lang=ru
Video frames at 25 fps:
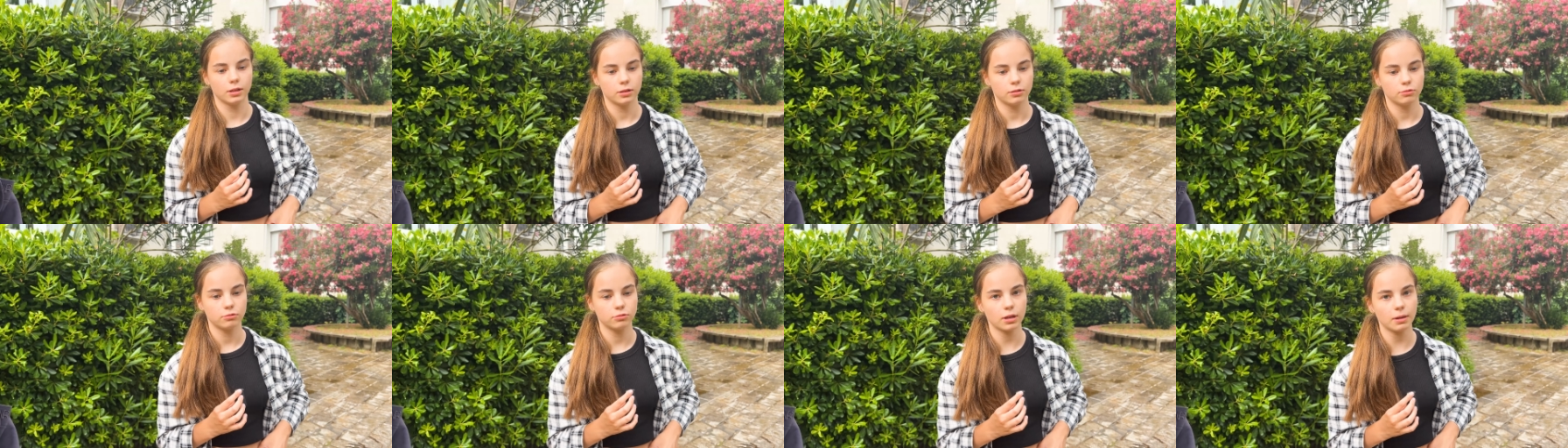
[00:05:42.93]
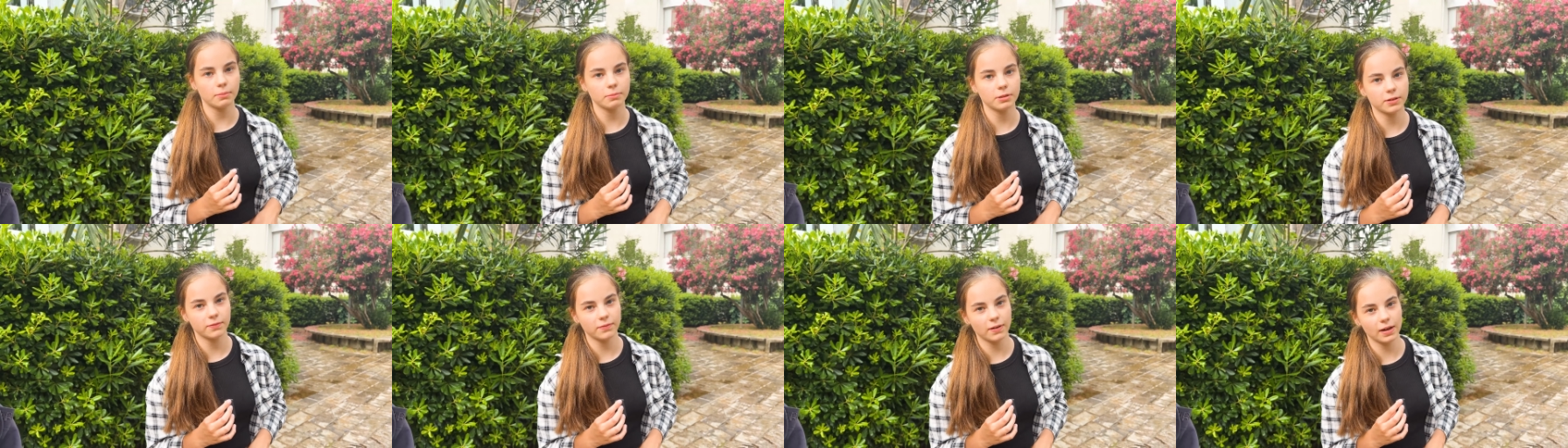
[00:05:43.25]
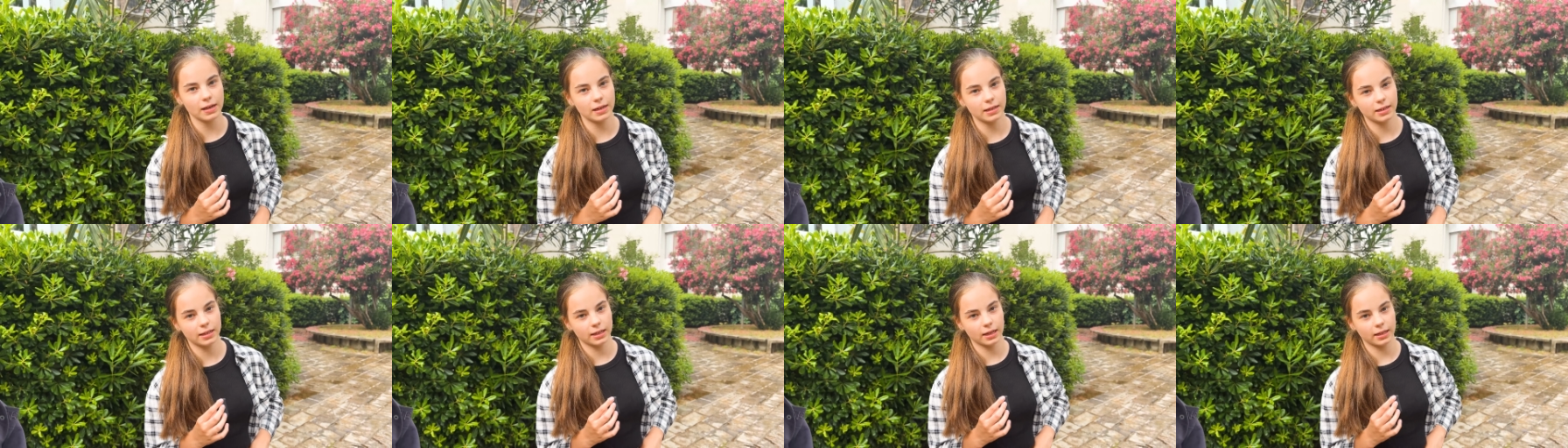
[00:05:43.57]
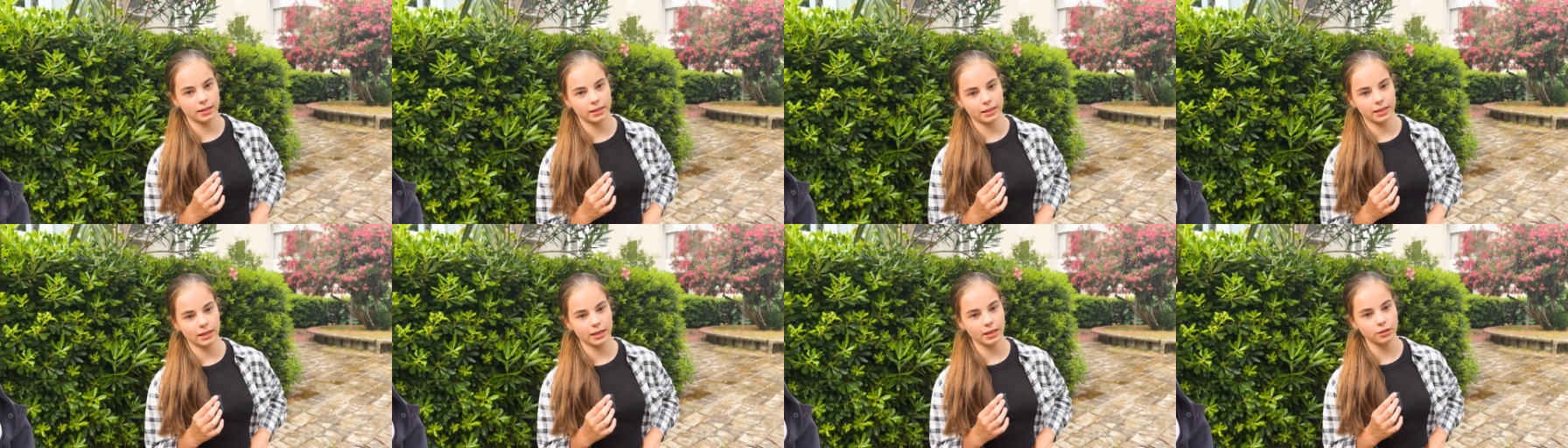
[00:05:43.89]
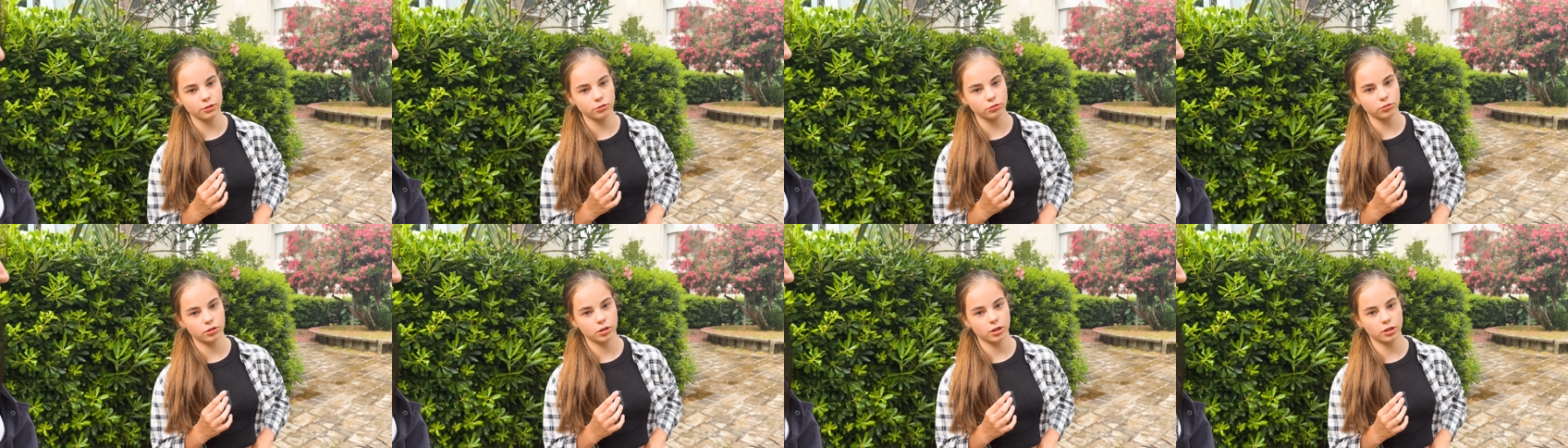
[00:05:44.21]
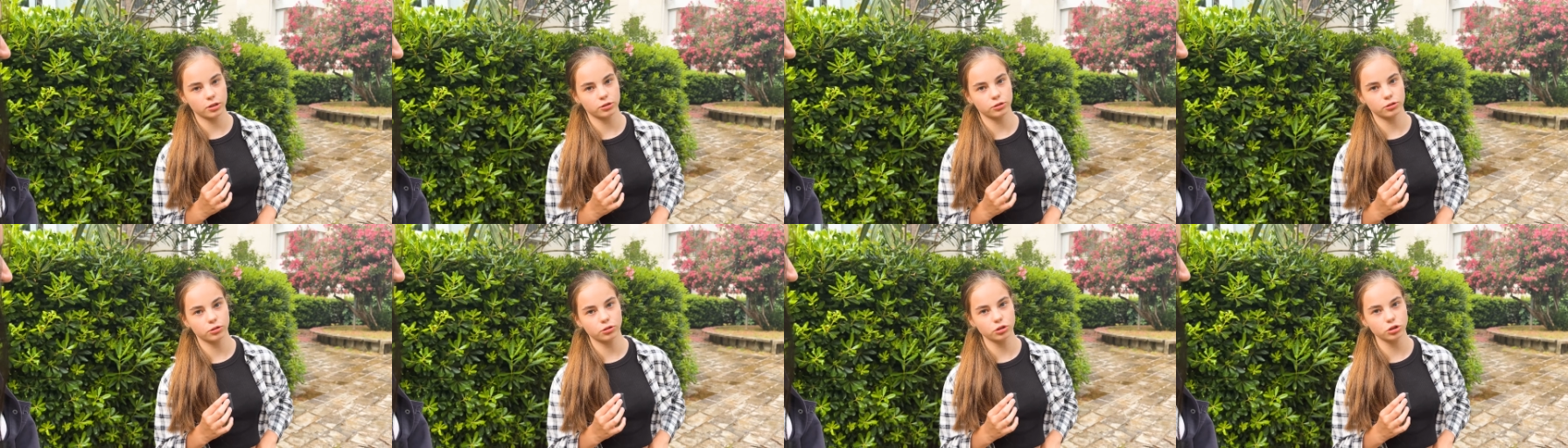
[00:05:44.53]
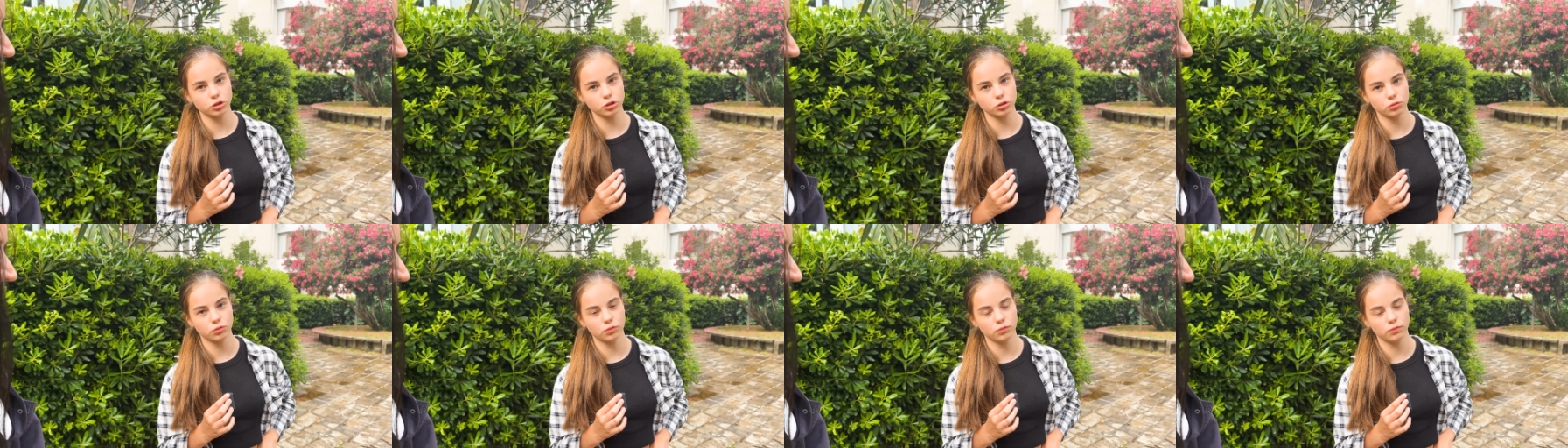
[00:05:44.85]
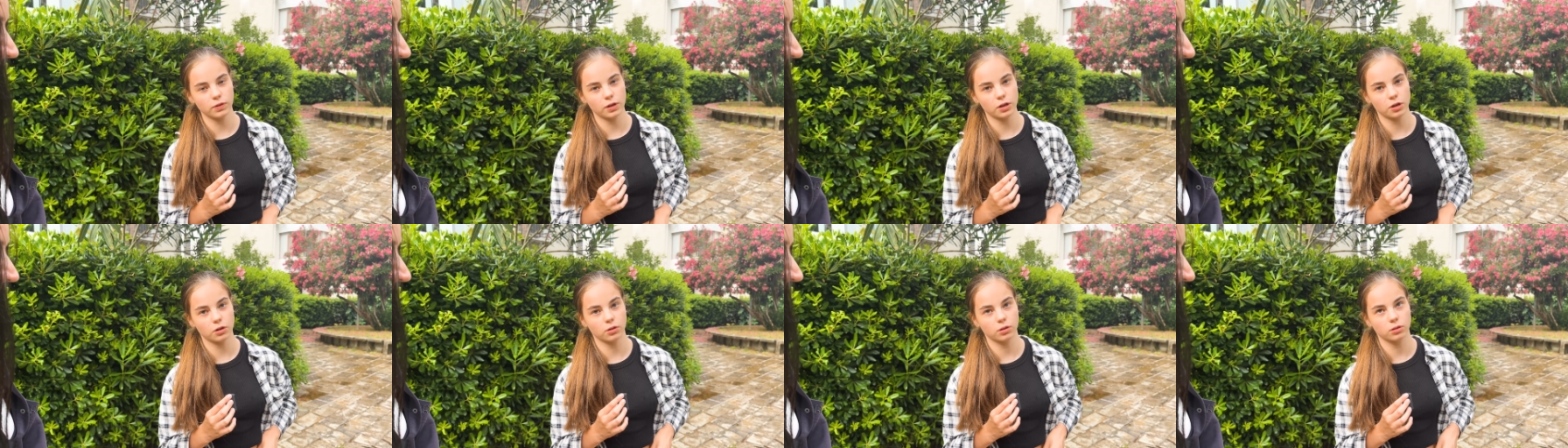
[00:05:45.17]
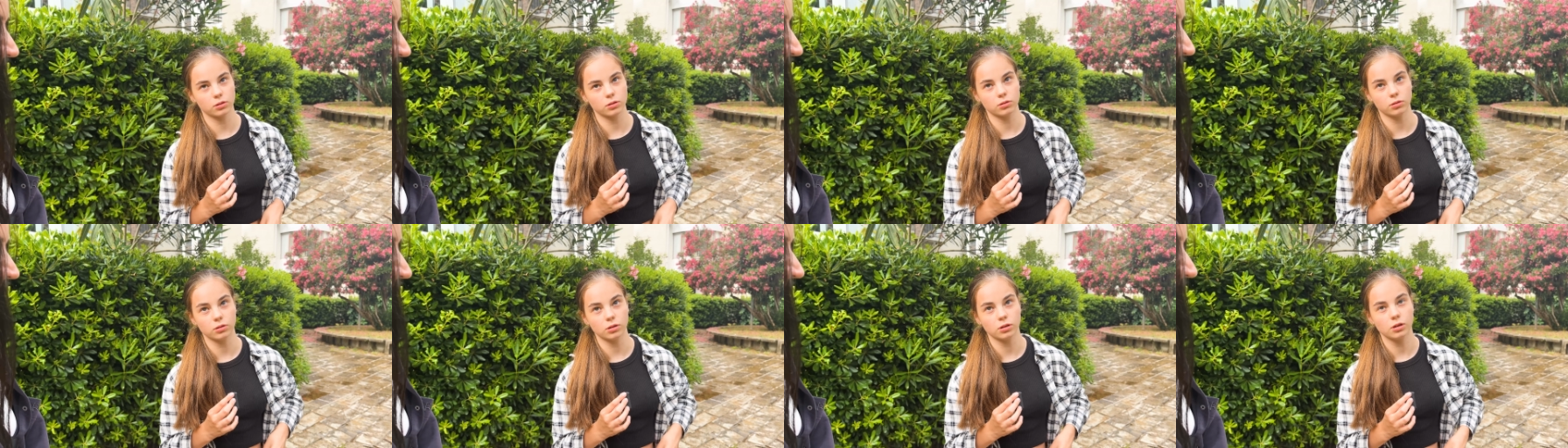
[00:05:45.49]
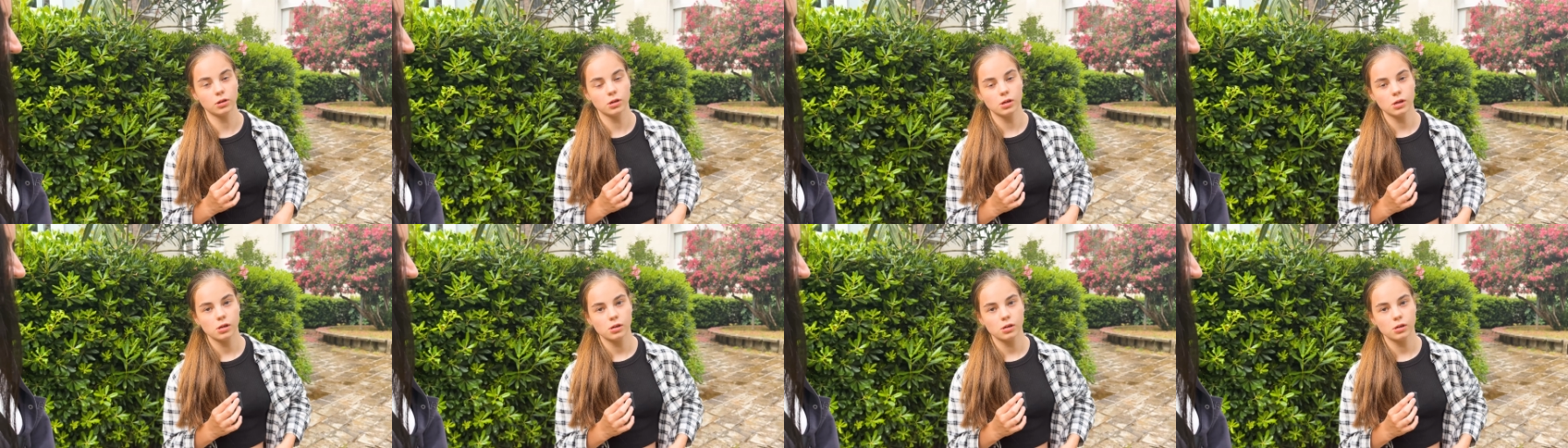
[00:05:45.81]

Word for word: Нам давали котлету, картошку вареную,